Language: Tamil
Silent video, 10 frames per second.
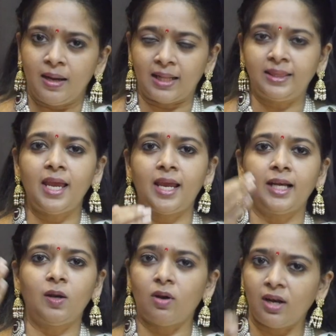லத்தியை
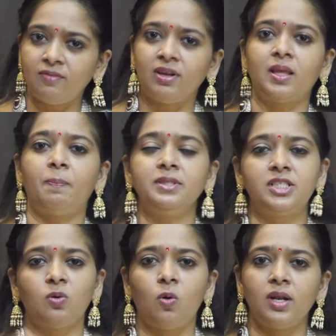கேட்ட உடனே இவர்
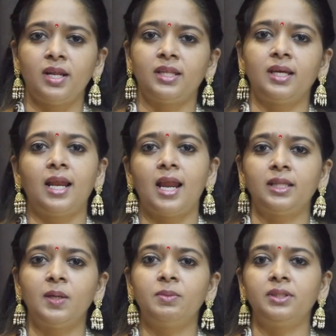தப்பிச்சு ஓடினதை
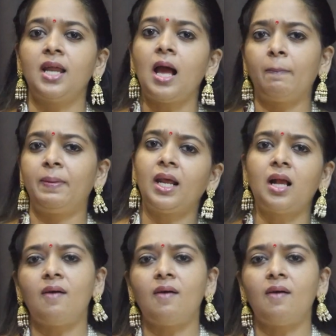எல்லாத்தையும் வந்துட்டு அங்கே பிற